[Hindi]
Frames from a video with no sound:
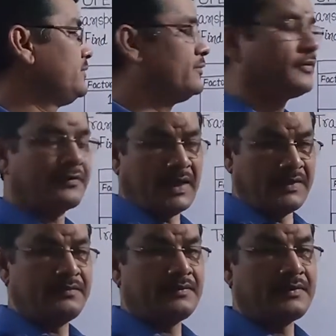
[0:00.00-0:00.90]
थ्री फोर
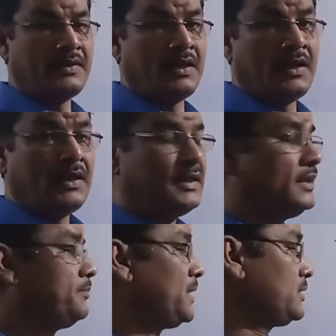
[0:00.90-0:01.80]
फाइव
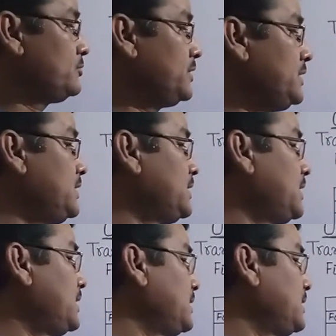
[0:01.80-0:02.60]
इन पांचों ही रिटेल